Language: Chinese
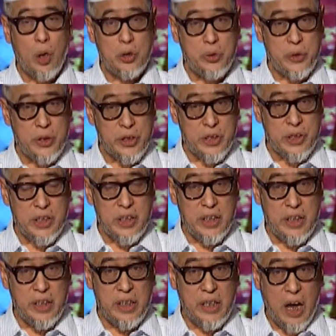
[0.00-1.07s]
我确实是
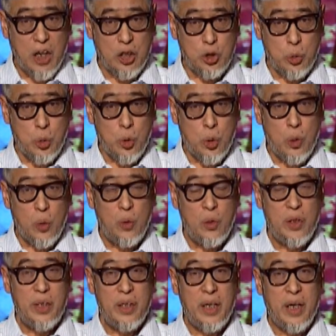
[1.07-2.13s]
你的养主，
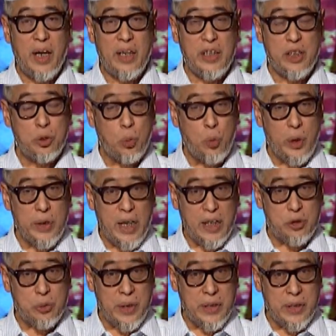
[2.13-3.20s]
啊，你脱
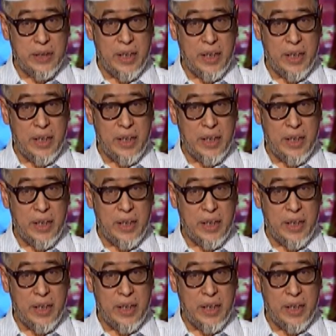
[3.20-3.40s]
下双